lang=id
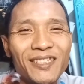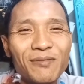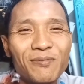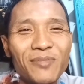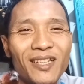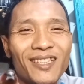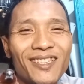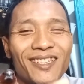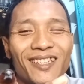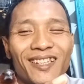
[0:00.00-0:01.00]
si emprit
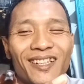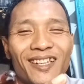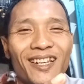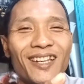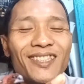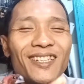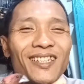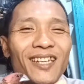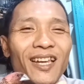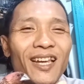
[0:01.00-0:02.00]
karena
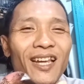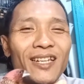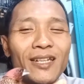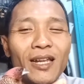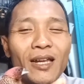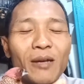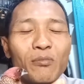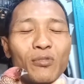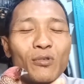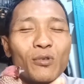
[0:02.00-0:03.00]
tidak ada
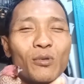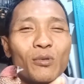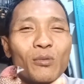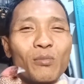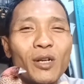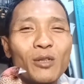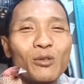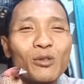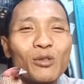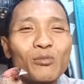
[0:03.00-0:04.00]
burung
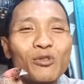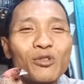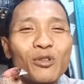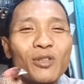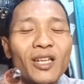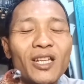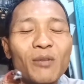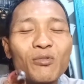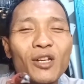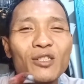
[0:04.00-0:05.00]
perkutut mujurnya yang buat